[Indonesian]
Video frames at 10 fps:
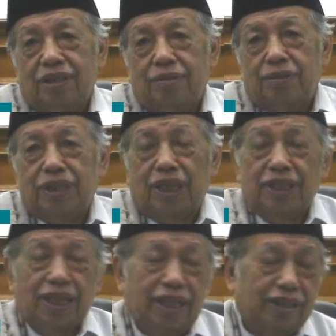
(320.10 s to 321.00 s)

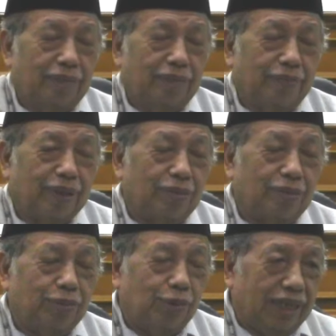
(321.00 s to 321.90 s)
Misalnya ada
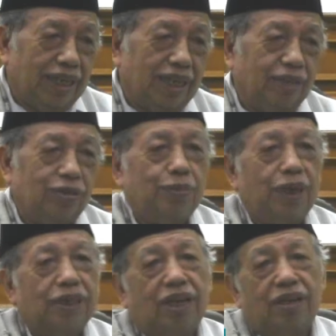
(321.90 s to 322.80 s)
pertemuan lalu
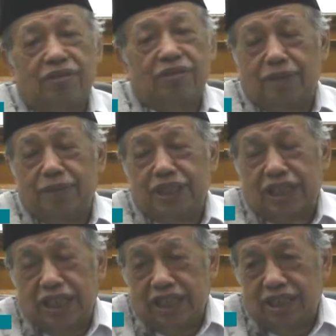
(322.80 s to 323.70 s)
banyak orang
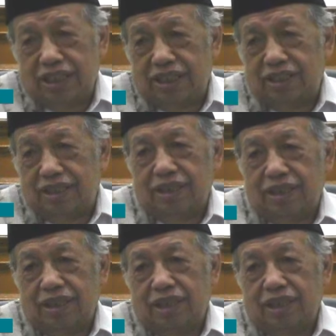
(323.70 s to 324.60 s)
miskin
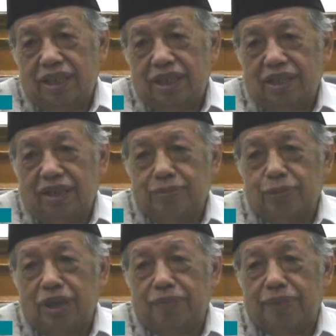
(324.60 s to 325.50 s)
yang tidak
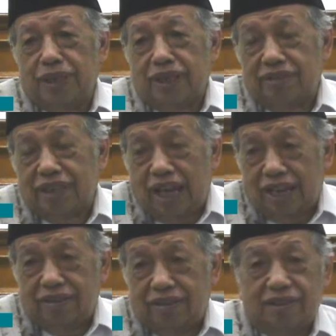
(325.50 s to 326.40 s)
punya
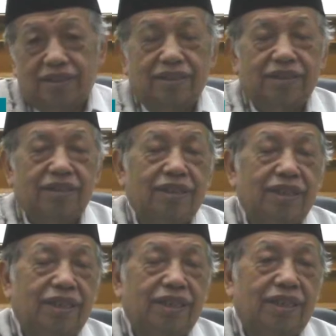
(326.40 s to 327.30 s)
pekerjaan
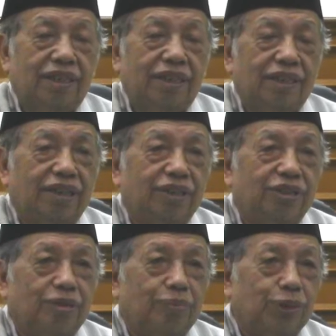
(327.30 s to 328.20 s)
yang
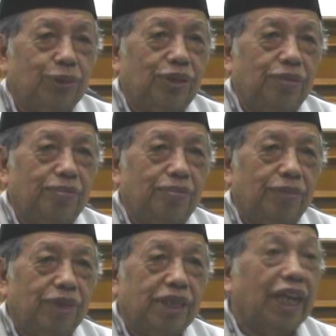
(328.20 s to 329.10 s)
disebut
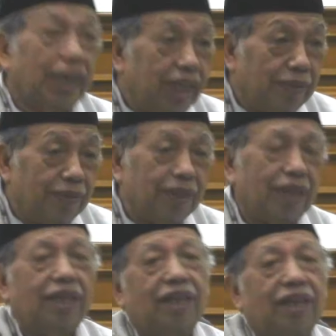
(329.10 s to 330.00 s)
kiri misalnya.